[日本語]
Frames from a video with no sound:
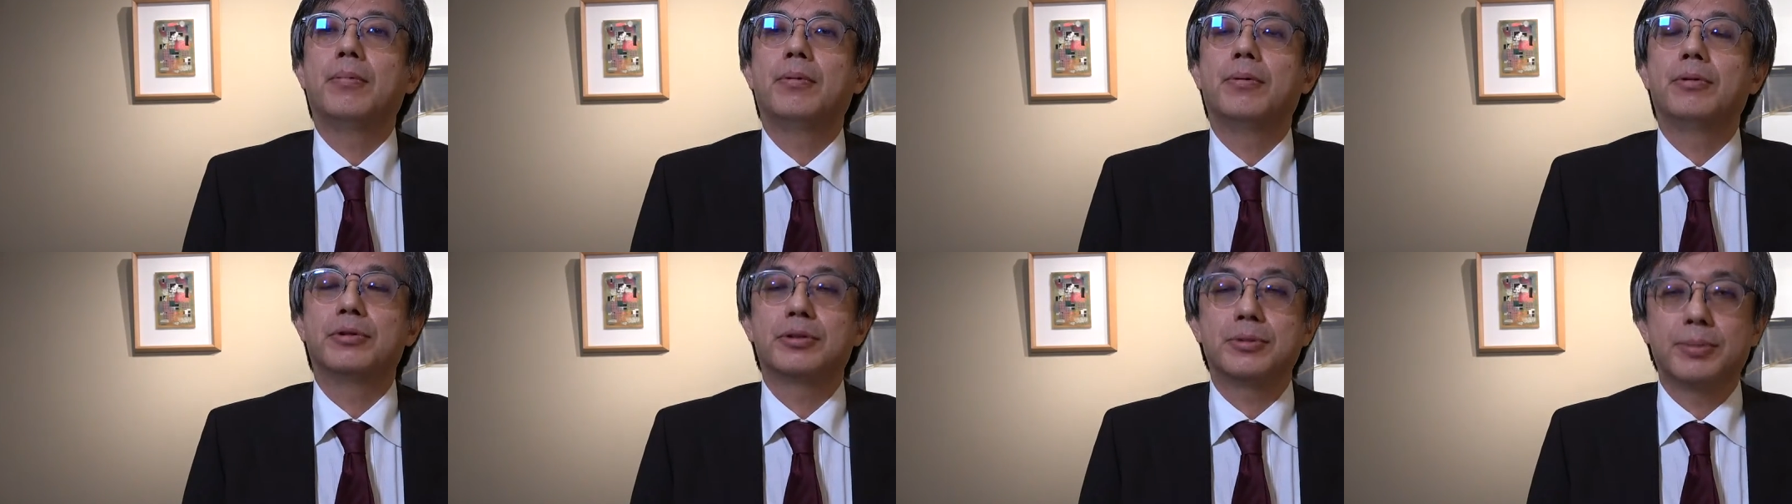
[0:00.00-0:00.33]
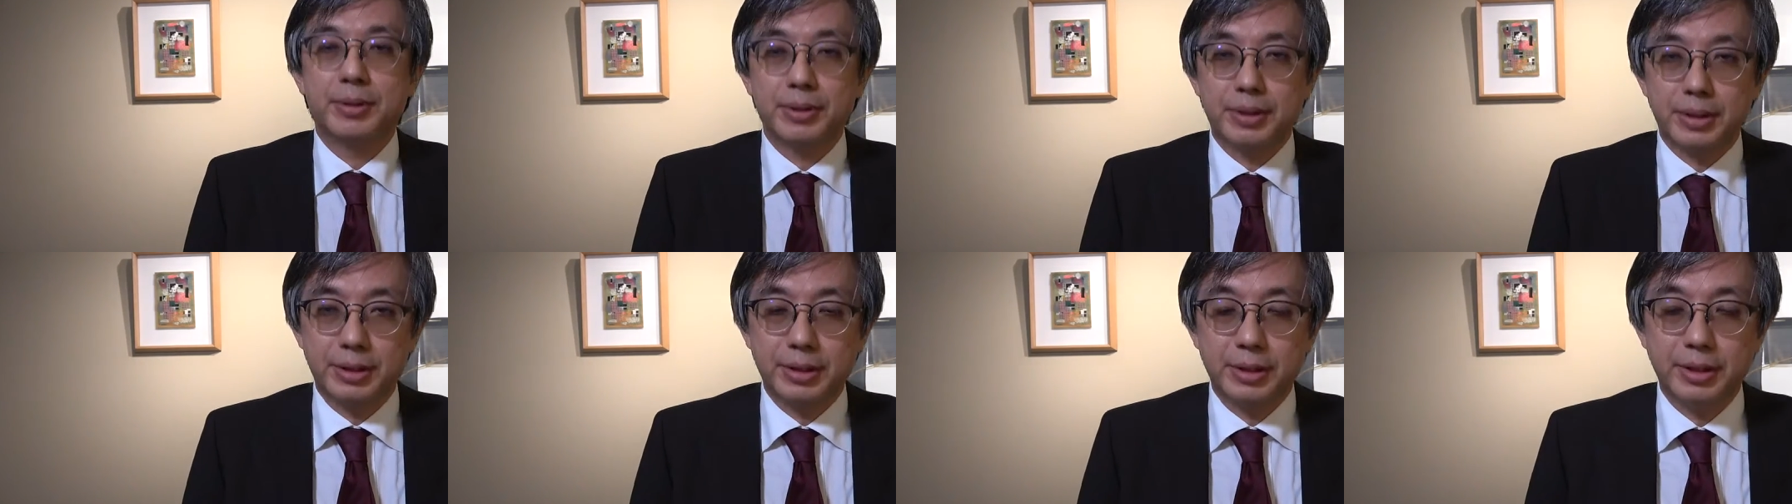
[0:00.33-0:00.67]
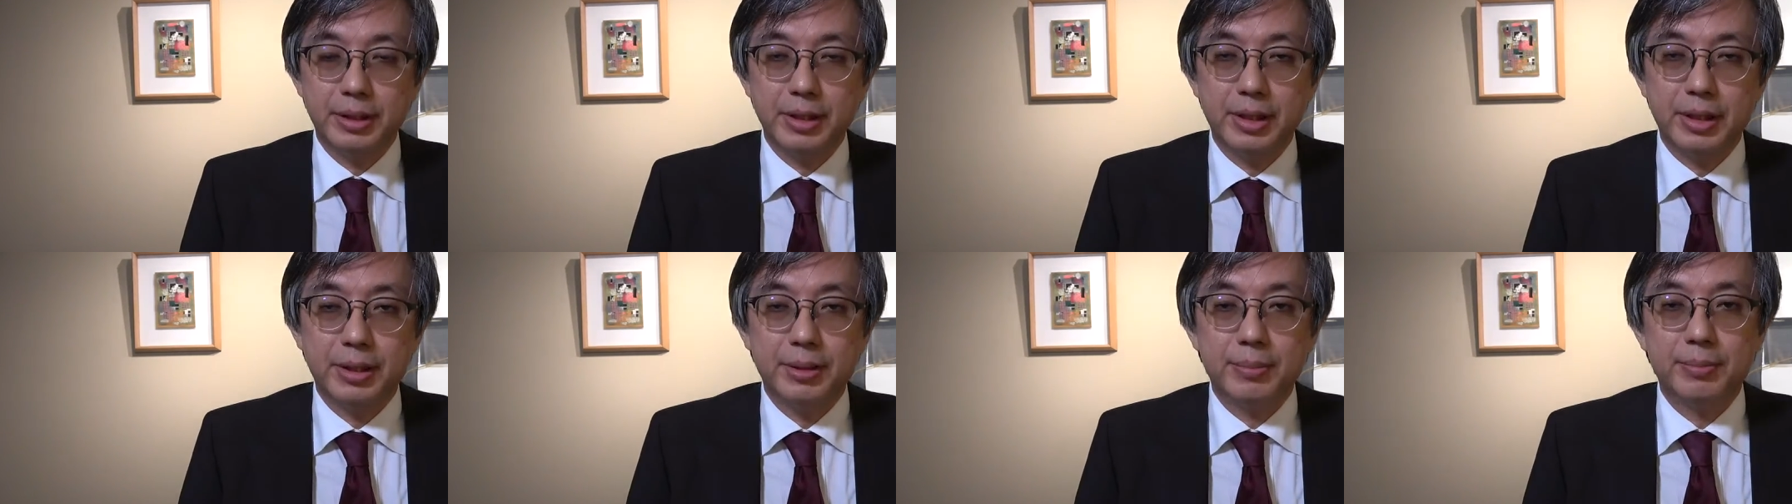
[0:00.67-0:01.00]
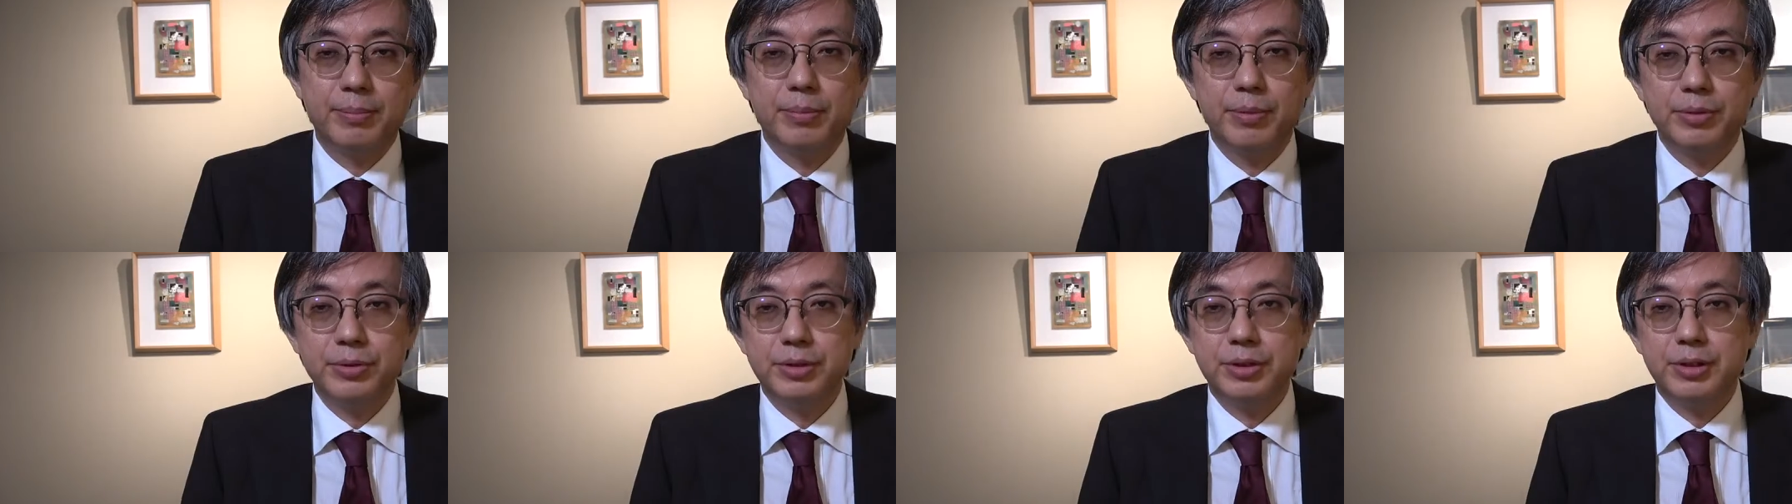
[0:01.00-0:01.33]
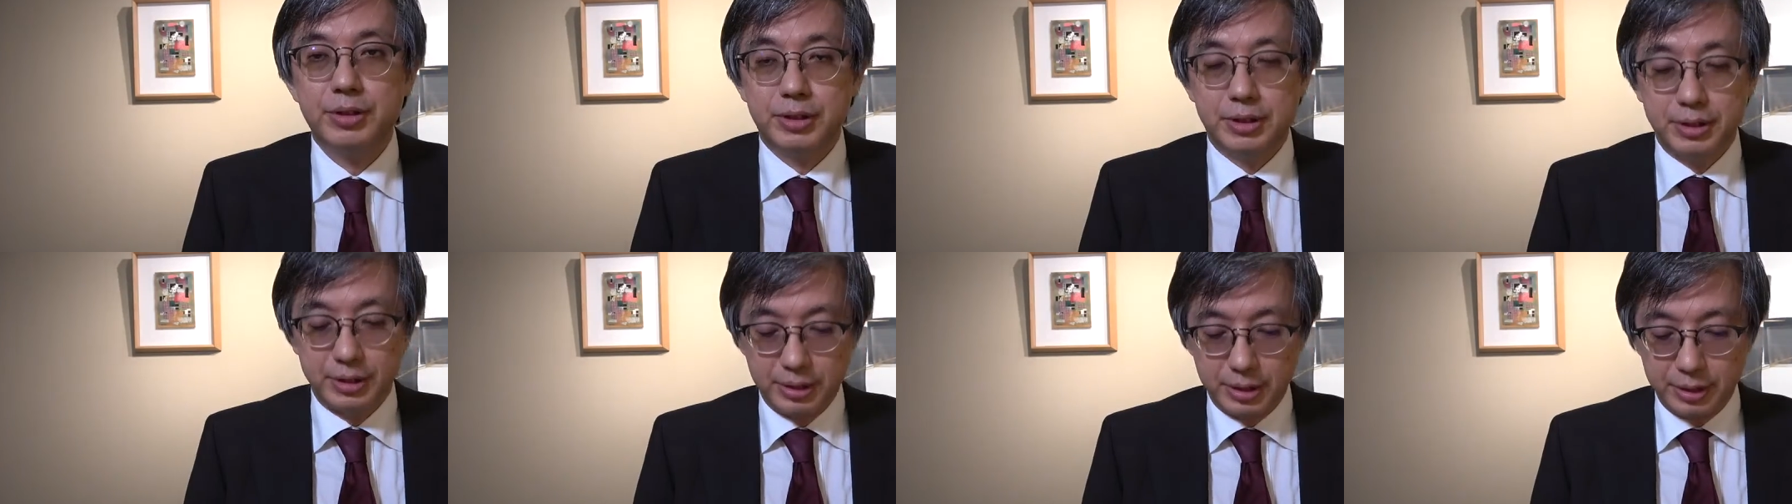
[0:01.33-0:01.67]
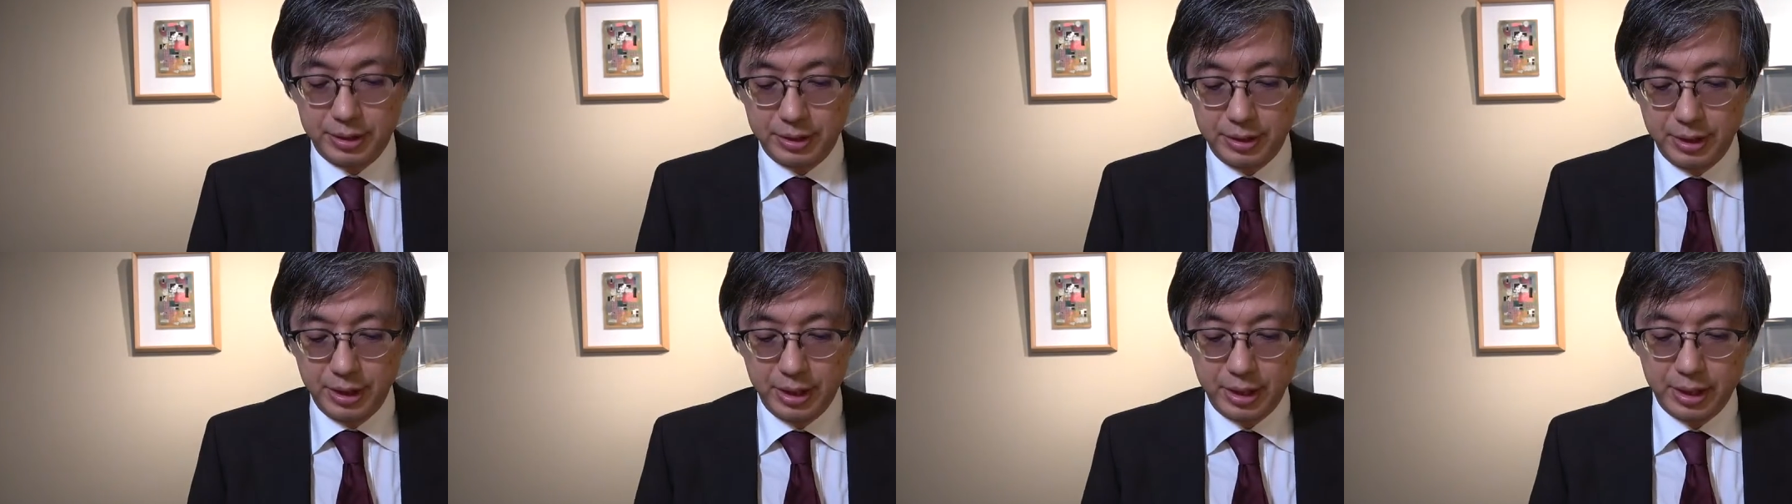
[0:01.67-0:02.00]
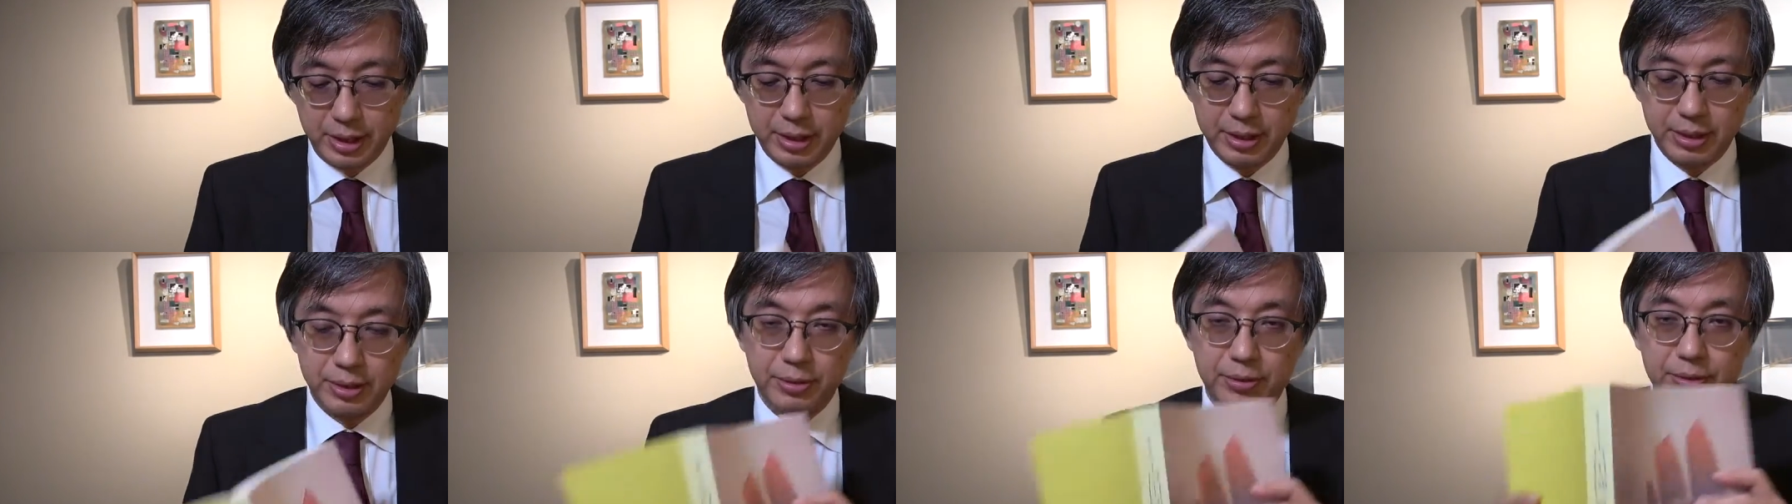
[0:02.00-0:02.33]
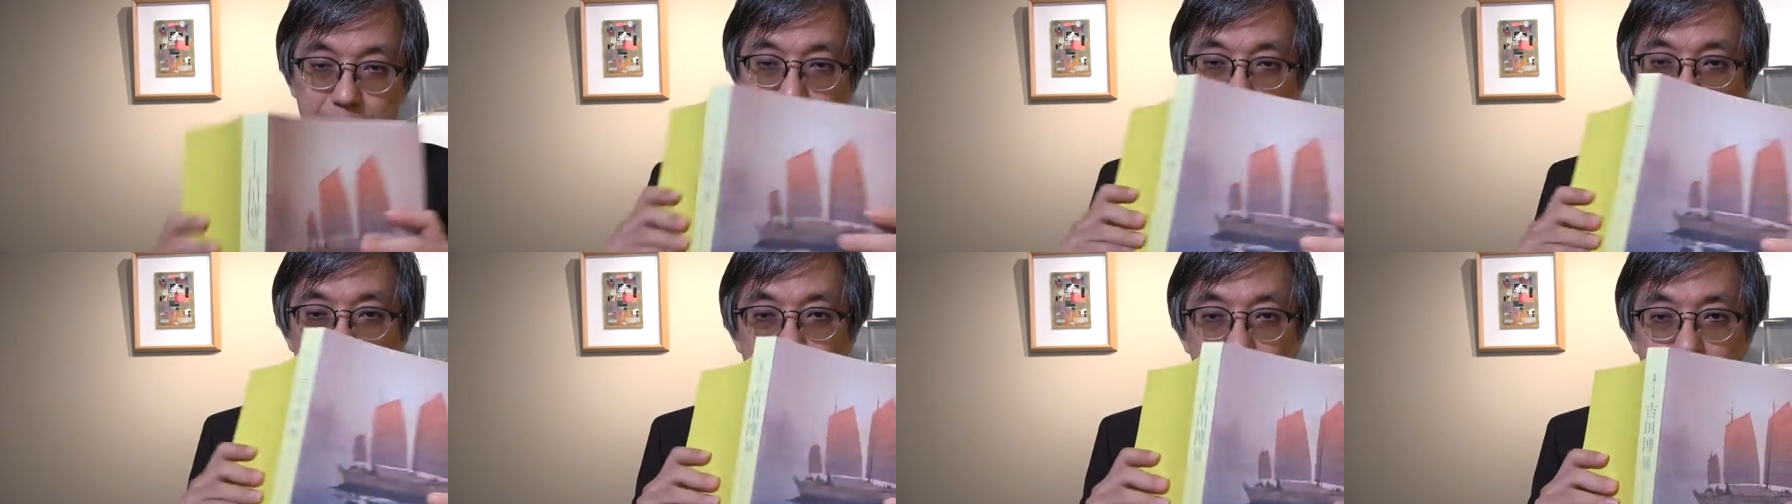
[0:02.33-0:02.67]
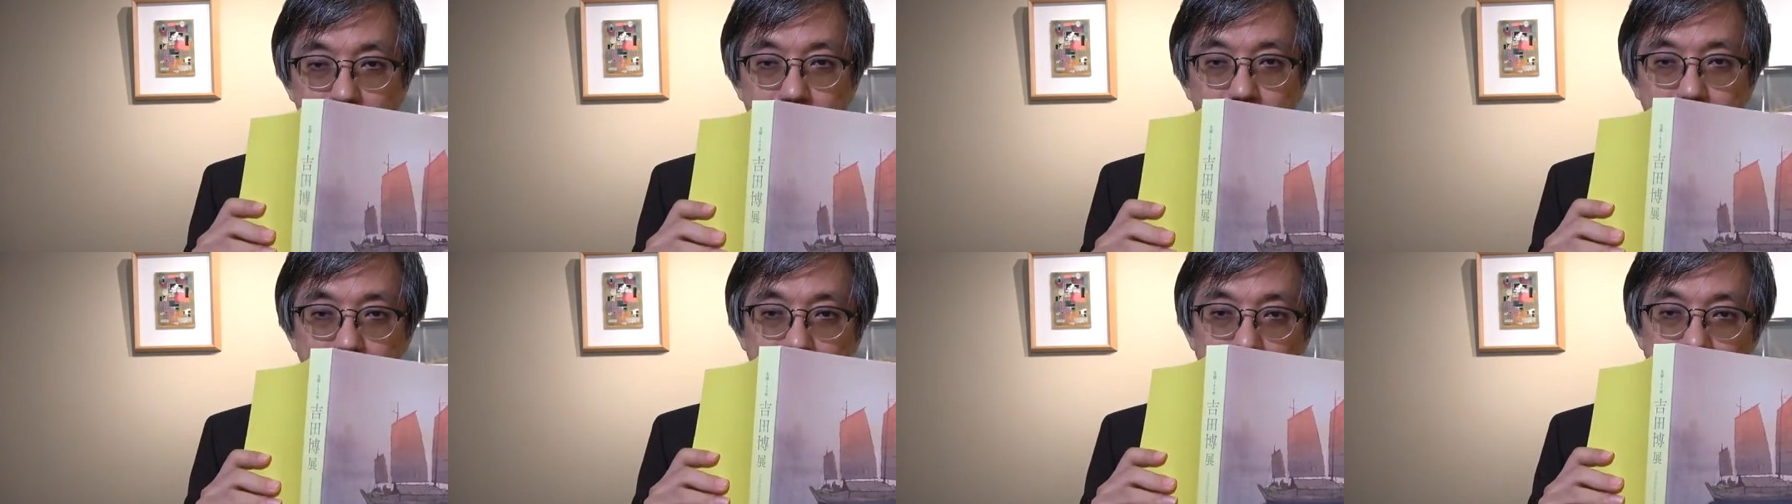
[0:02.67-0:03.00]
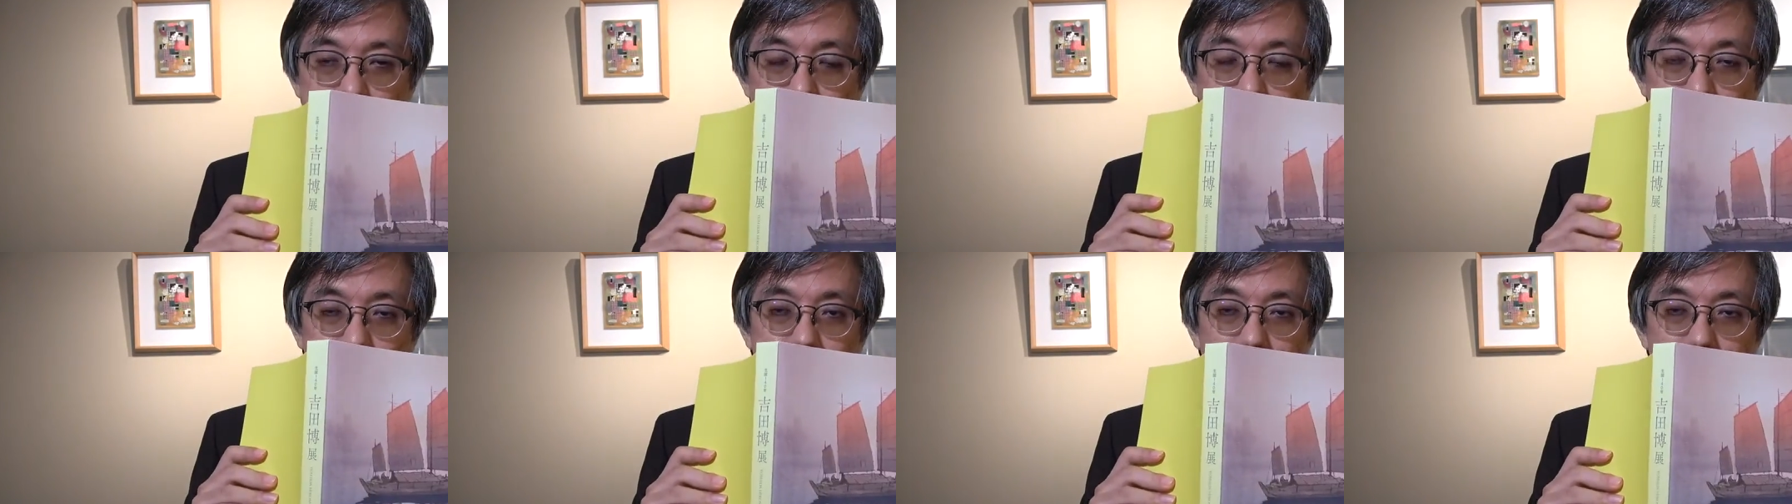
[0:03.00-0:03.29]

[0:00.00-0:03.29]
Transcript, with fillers: お住まいの方でもしですね吉田博の